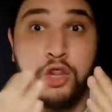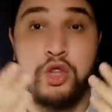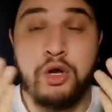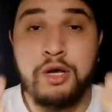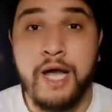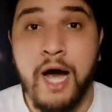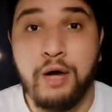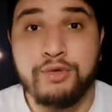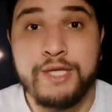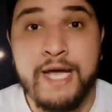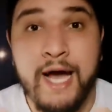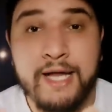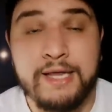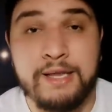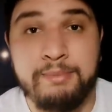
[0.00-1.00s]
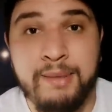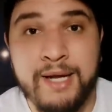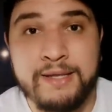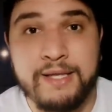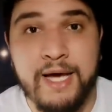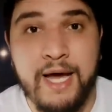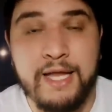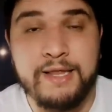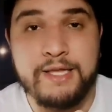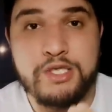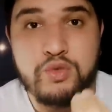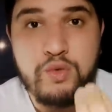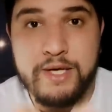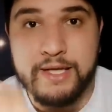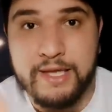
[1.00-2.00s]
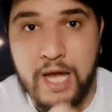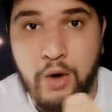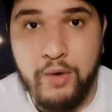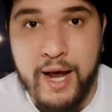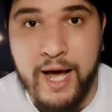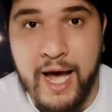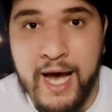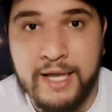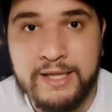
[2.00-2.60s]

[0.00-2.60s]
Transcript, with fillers: دونك خاوتي هذا المرض هاد تسويه الاوراق